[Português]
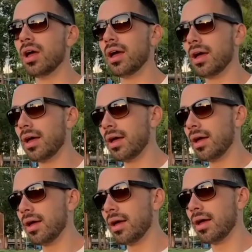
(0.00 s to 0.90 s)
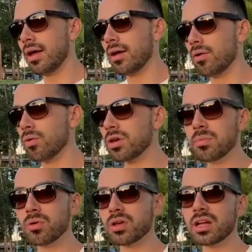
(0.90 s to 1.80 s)
É, é o que,
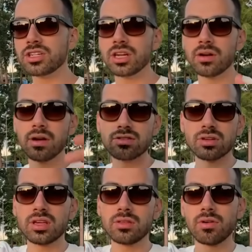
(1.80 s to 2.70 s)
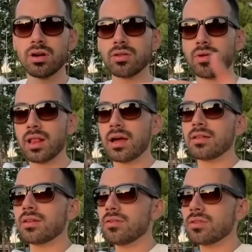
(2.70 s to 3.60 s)
o que dá dinheiro é isso aqui, não é, não é lá, entendeu?